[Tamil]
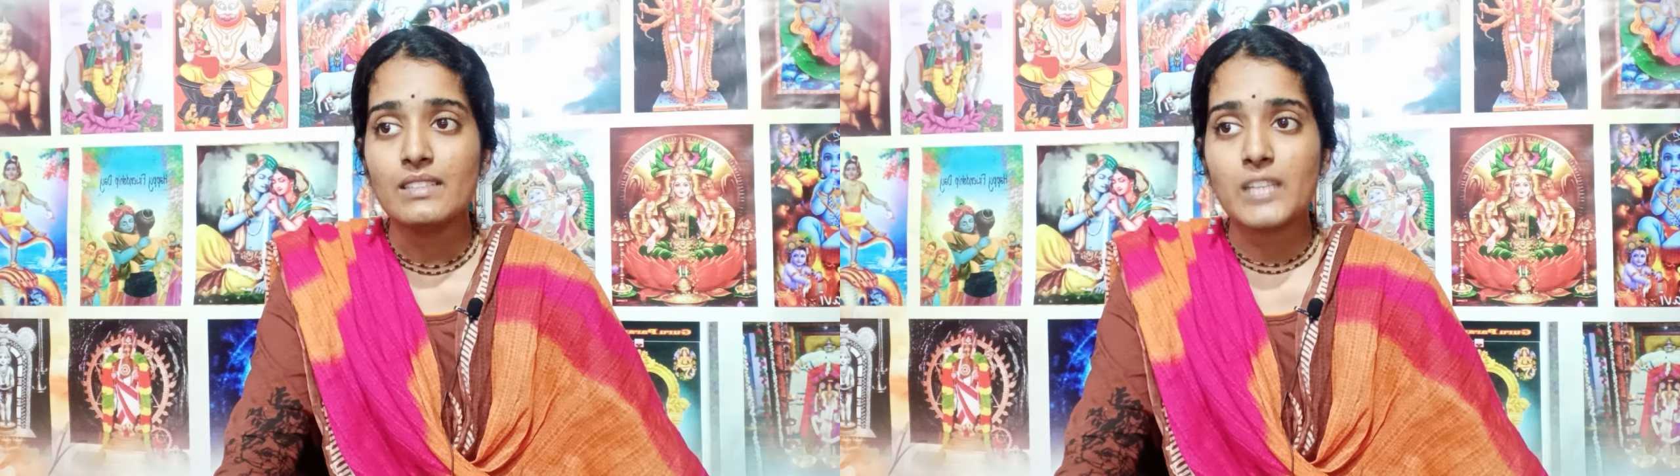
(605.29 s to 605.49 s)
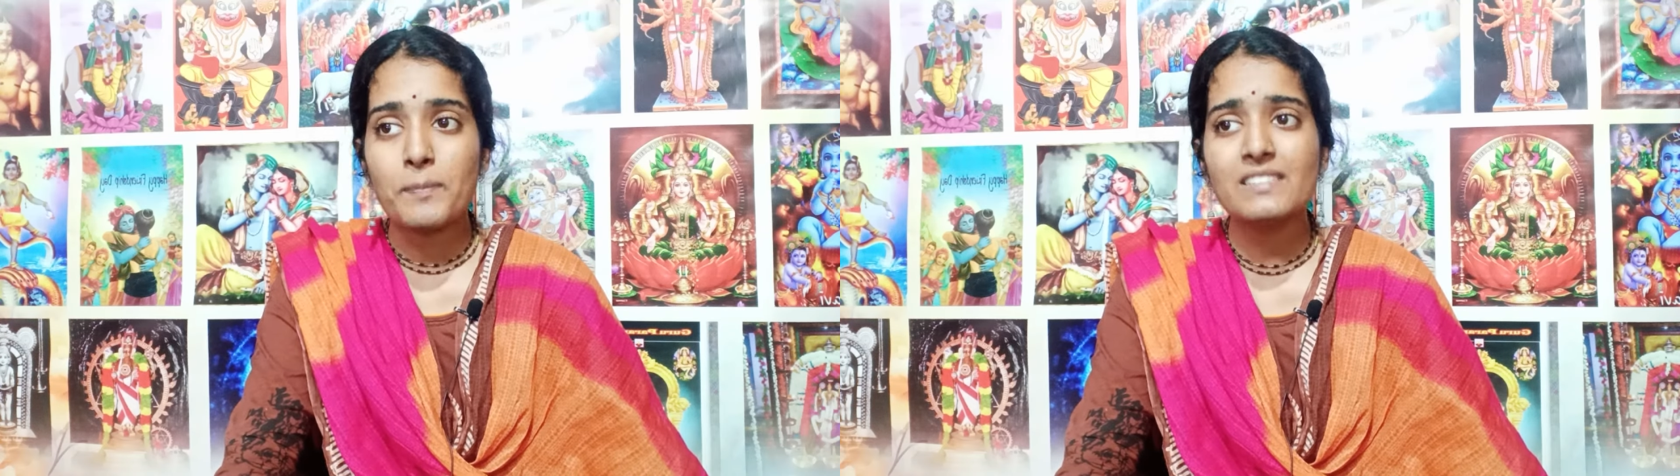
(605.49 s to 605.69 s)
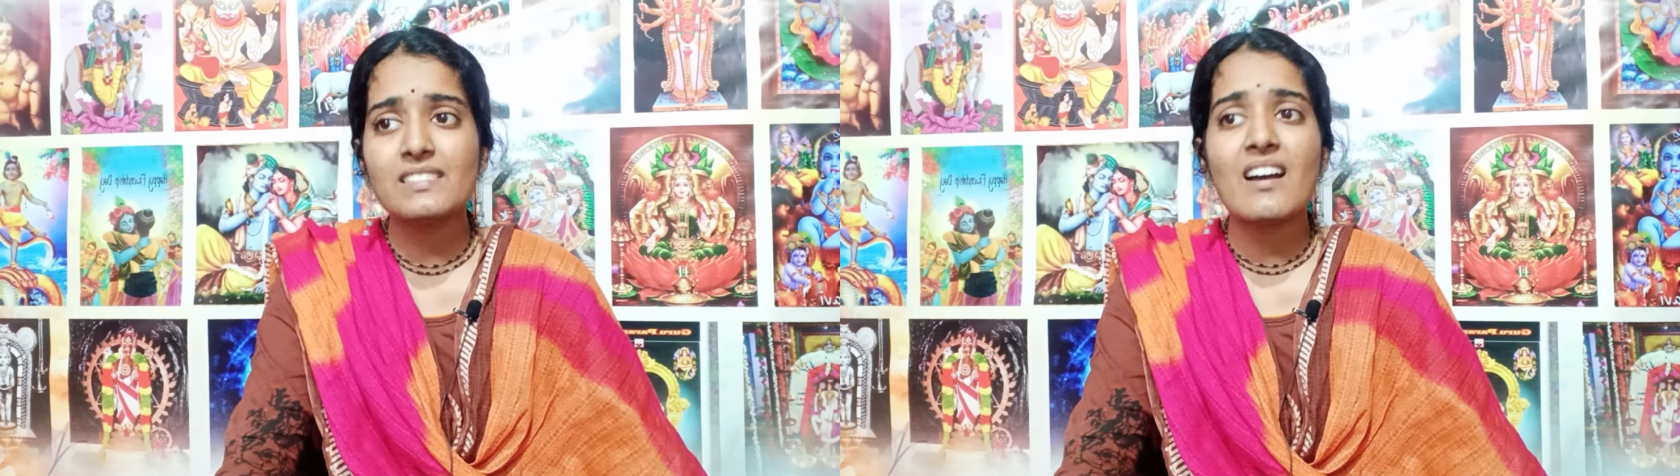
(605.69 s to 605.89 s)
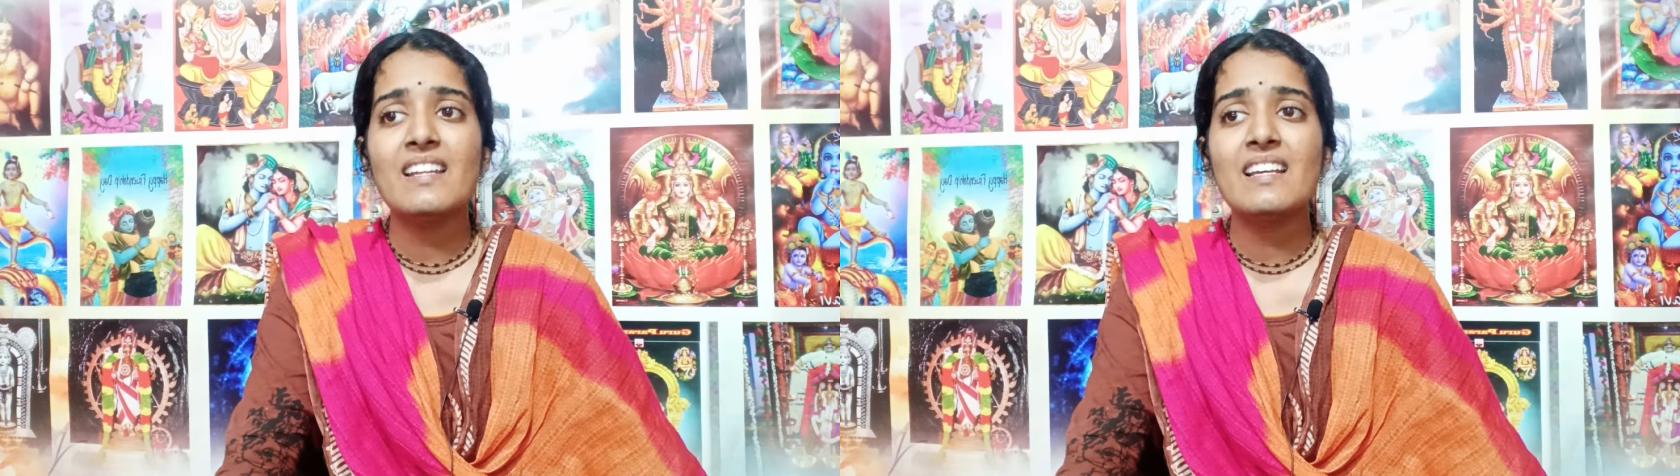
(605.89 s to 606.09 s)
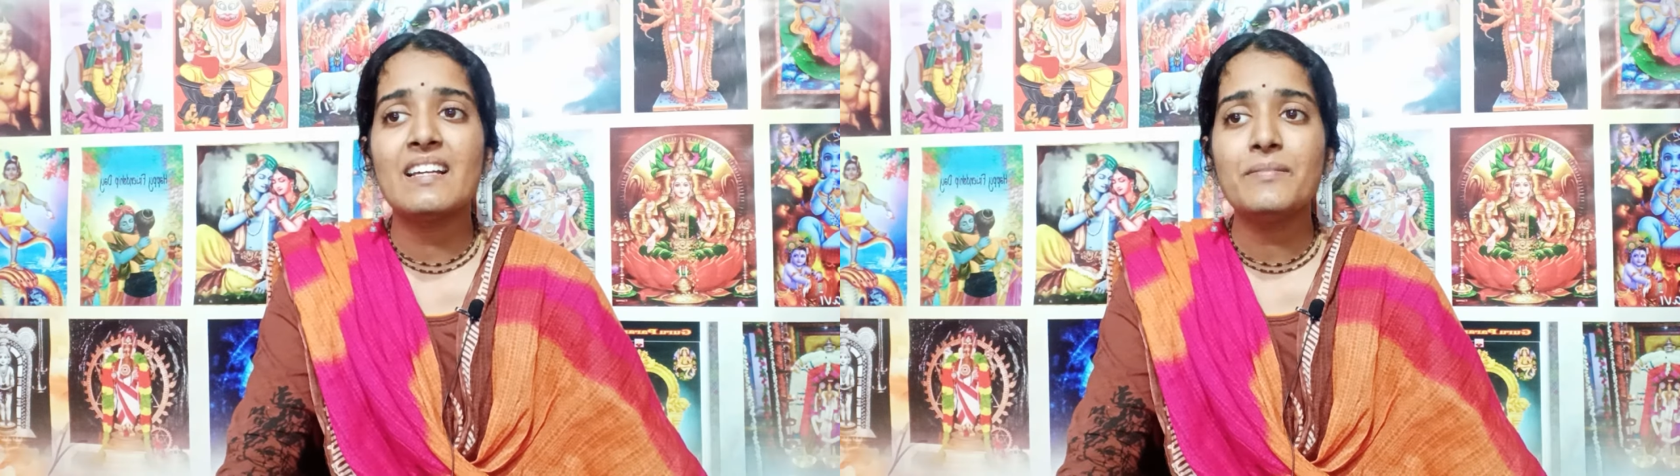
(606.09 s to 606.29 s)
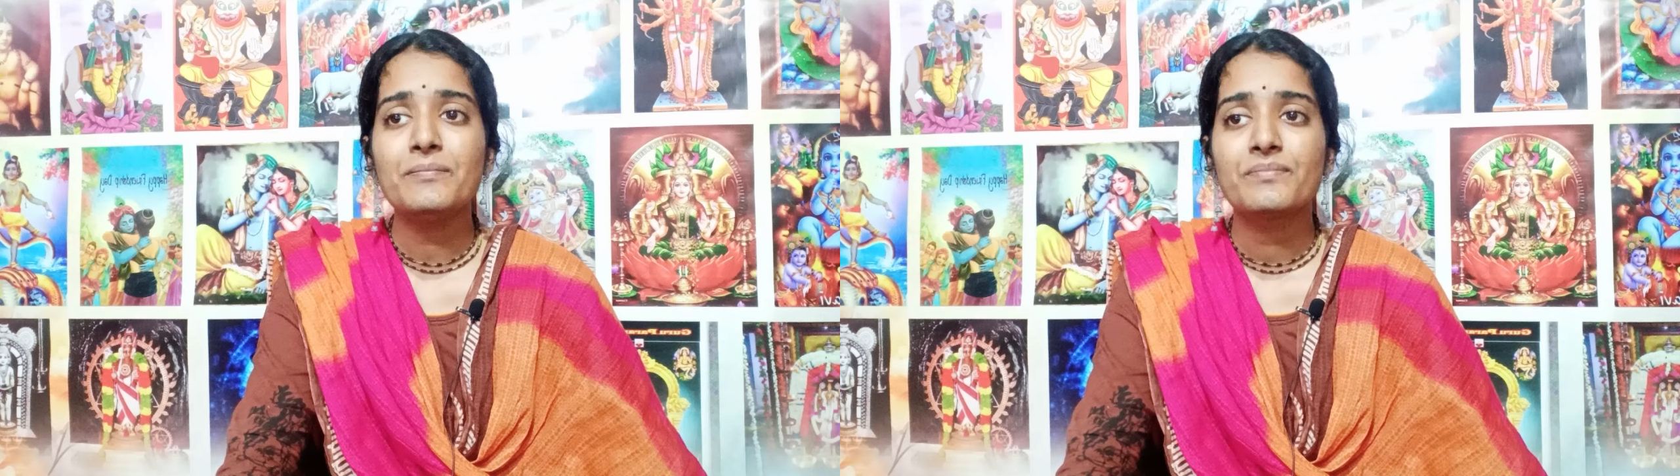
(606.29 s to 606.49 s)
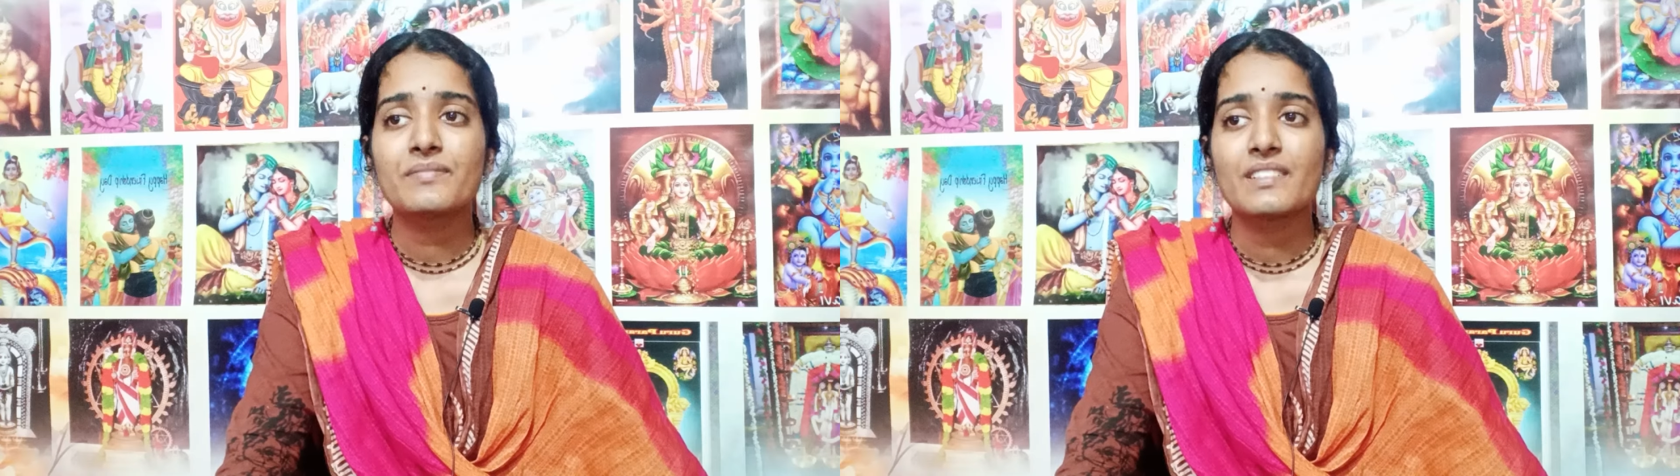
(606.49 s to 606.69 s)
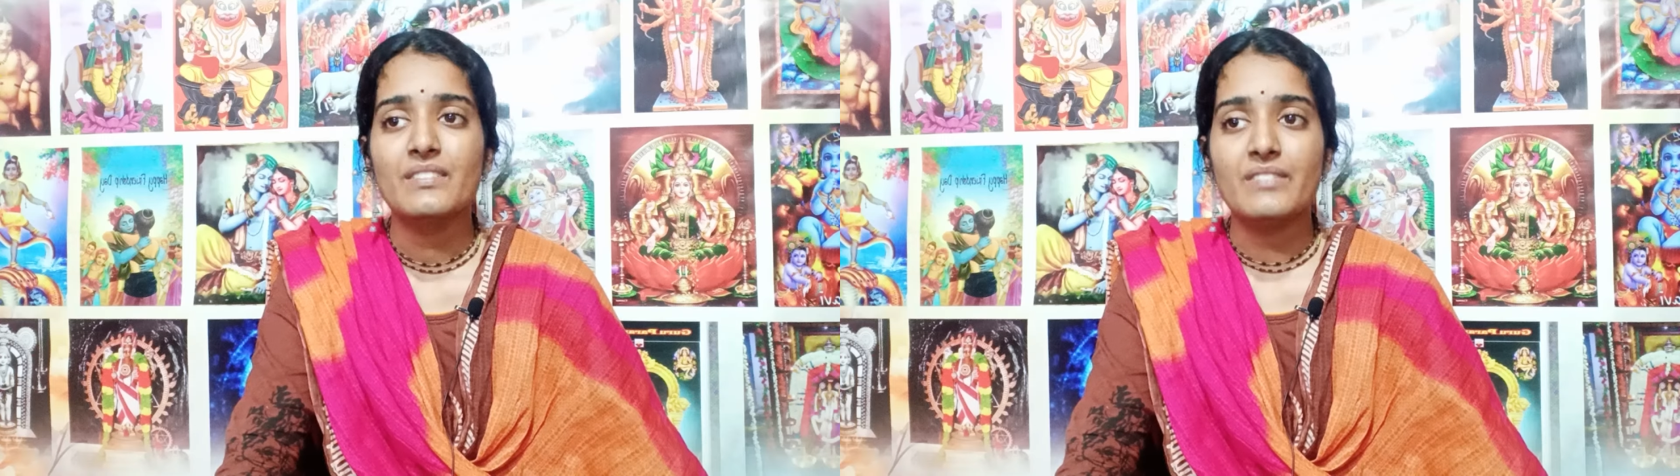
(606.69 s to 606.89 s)
தபஸால
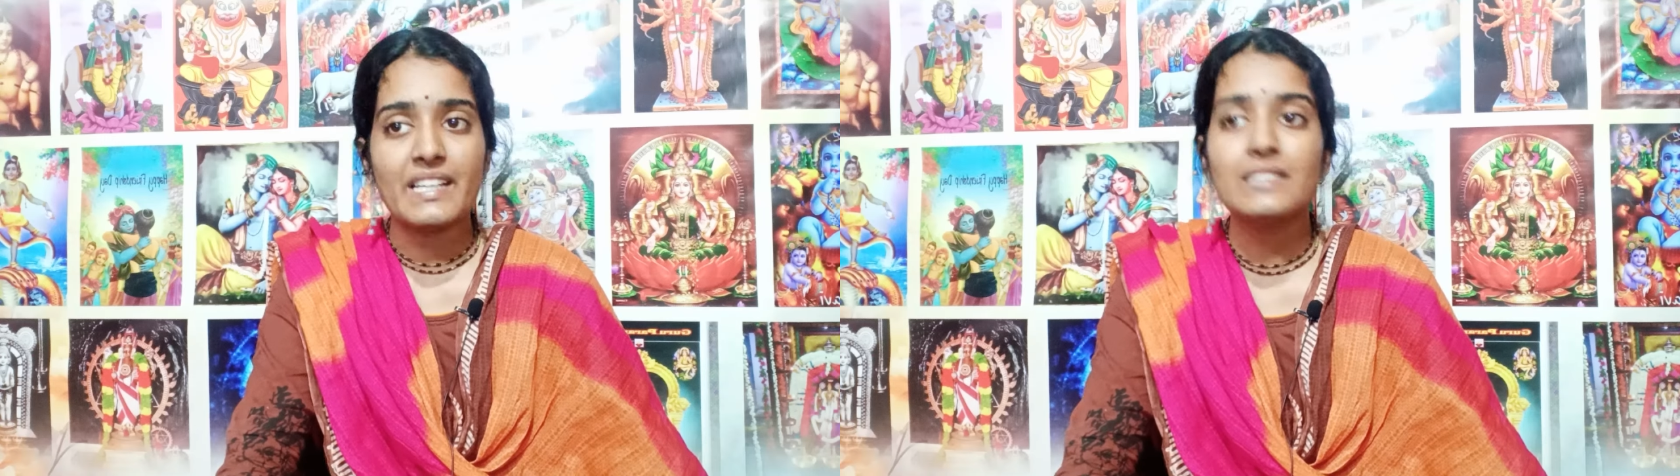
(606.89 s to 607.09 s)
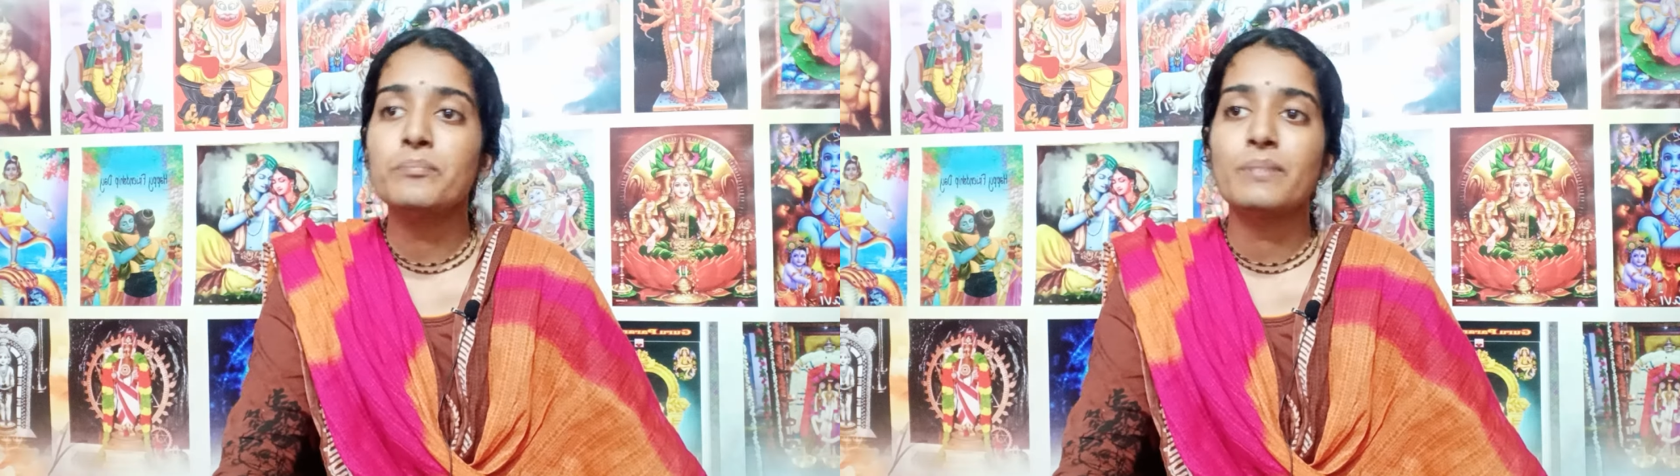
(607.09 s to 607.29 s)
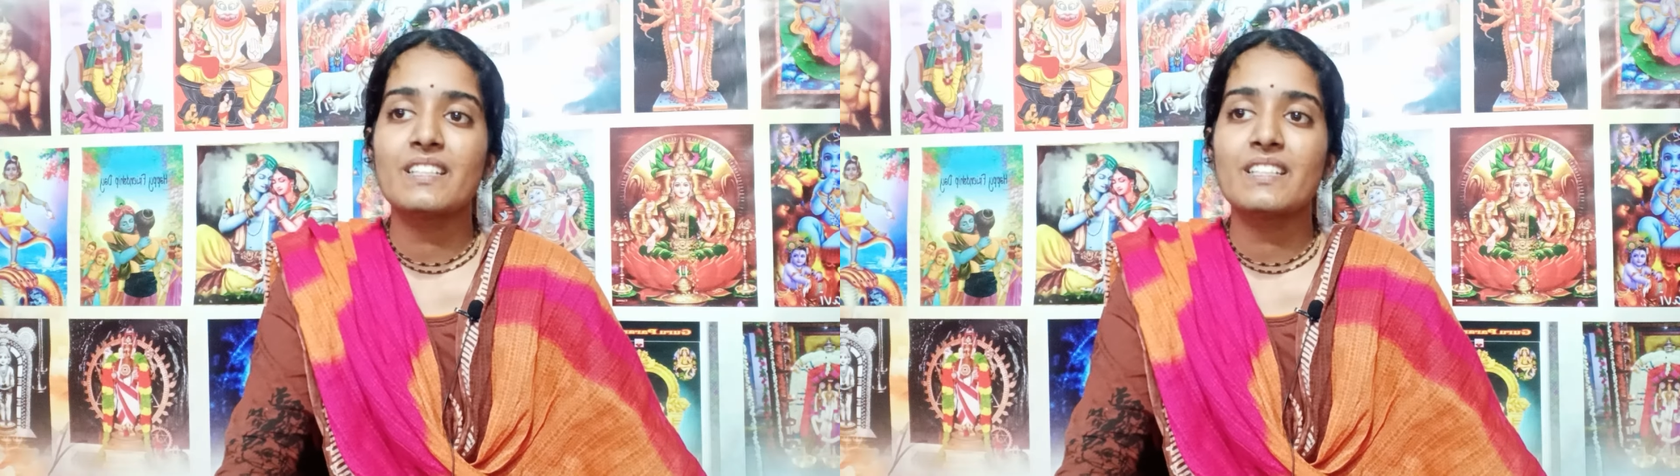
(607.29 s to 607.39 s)
வேதம்